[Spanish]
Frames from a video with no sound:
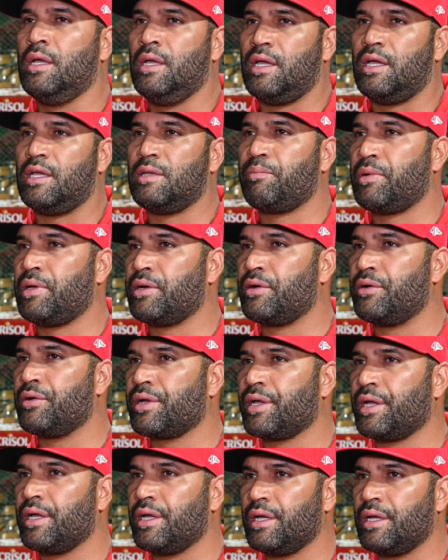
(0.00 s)
Espero
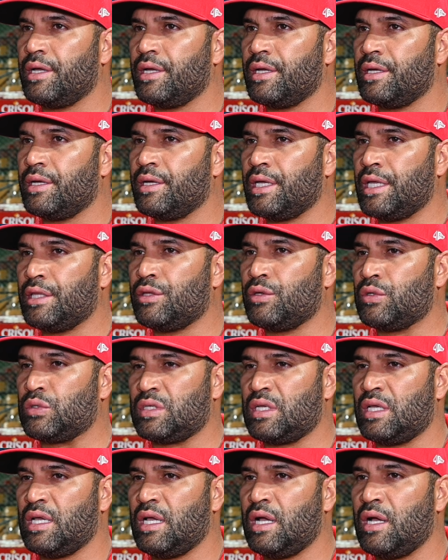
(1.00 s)
que esto
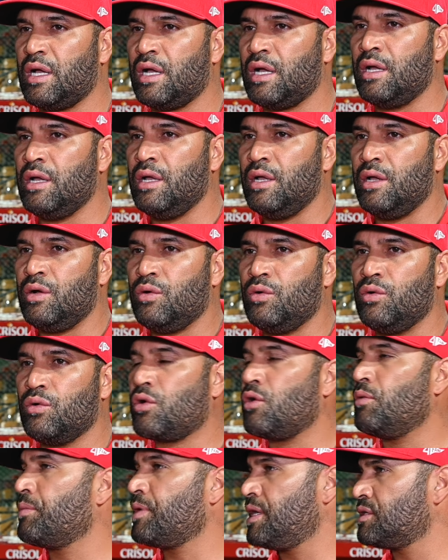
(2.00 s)
sea un
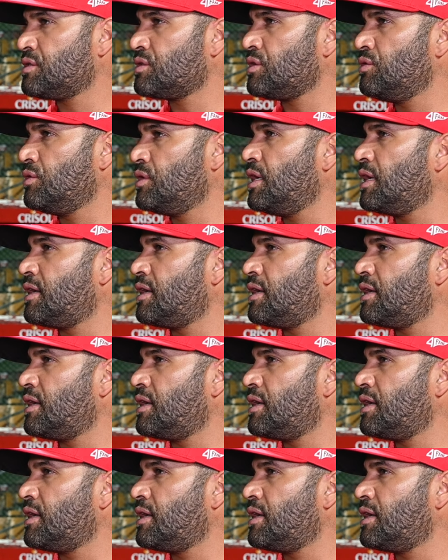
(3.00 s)
comienzo de una